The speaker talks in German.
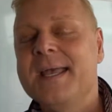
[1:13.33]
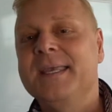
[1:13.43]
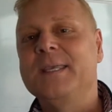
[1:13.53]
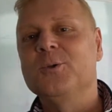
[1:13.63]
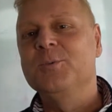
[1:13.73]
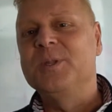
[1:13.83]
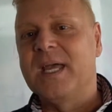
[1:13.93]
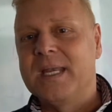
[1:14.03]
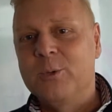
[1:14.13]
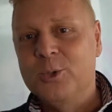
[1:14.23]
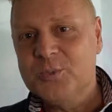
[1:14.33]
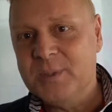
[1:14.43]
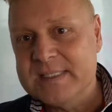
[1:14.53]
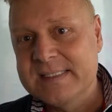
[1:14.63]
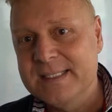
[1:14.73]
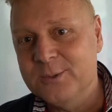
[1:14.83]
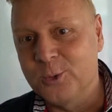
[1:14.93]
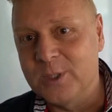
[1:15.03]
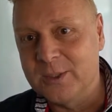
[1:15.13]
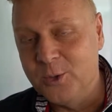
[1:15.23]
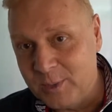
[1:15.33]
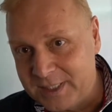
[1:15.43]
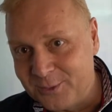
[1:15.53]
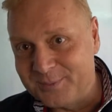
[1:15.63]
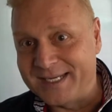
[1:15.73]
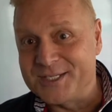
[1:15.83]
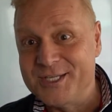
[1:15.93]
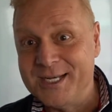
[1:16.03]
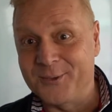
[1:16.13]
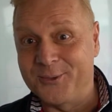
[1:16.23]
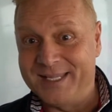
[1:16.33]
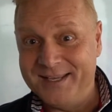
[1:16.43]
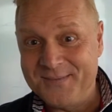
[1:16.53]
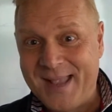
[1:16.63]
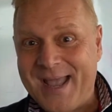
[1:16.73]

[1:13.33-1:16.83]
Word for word: geh doch mit deinem Hund spazieren oder kümmere dich um deine Schildkröte.